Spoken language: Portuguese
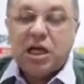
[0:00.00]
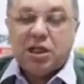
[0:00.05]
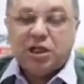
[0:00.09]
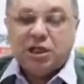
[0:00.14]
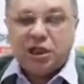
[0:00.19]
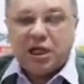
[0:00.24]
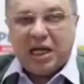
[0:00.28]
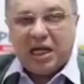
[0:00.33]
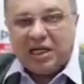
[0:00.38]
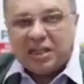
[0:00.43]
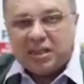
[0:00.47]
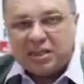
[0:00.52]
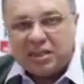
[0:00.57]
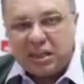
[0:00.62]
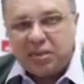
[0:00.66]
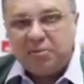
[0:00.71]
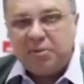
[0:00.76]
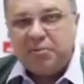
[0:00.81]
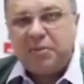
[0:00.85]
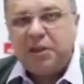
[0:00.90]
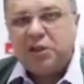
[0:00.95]
de
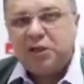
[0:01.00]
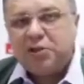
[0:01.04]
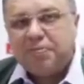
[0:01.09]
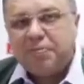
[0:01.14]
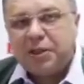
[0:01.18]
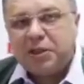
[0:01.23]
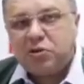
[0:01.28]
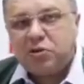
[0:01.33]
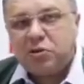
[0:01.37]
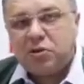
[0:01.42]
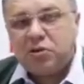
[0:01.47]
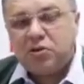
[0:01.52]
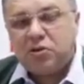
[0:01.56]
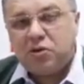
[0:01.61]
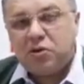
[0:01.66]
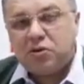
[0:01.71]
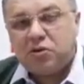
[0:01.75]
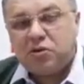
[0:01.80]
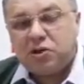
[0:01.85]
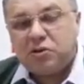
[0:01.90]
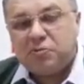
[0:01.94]
recebimento de pessoas nos
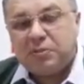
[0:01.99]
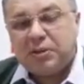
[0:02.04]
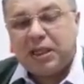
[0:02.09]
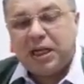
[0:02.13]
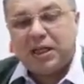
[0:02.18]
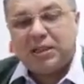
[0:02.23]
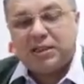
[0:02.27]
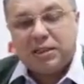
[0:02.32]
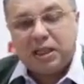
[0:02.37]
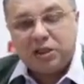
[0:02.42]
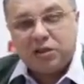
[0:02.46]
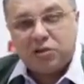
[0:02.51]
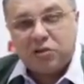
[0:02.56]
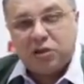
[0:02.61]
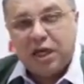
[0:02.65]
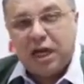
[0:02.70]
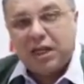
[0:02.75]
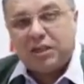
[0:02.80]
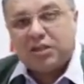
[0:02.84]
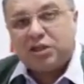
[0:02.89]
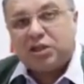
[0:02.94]
nossos hospitais
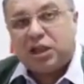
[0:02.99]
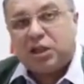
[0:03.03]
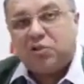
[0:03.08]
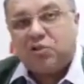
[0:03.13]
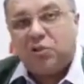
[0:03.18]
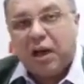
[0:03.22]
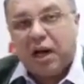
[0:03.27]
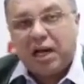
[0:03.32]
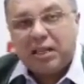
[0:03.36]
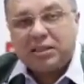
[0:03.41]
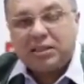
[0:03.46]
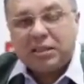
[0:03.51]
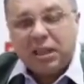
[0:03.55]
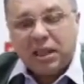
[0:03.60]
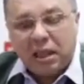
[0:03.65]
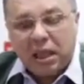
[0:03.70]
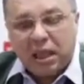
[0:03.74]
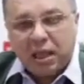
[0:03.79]
regionais, estaduais,